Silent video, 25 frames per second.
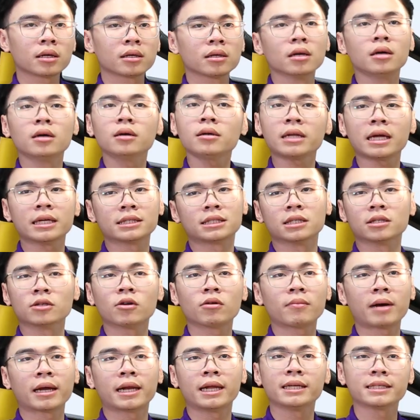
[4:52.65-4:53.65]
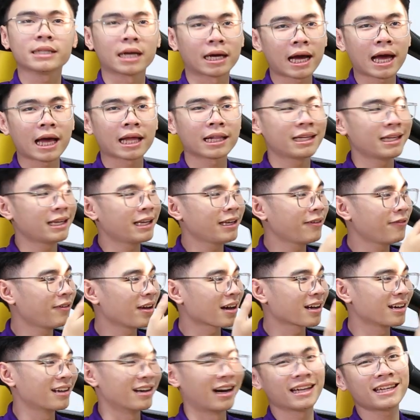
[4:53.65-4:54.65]
đứng để sử dụng màn hình chẳng hạn thì
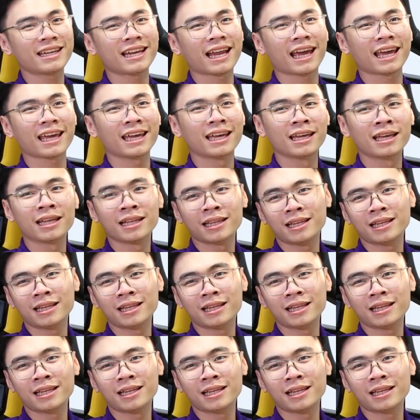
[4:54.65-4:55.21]
việc ngửa như này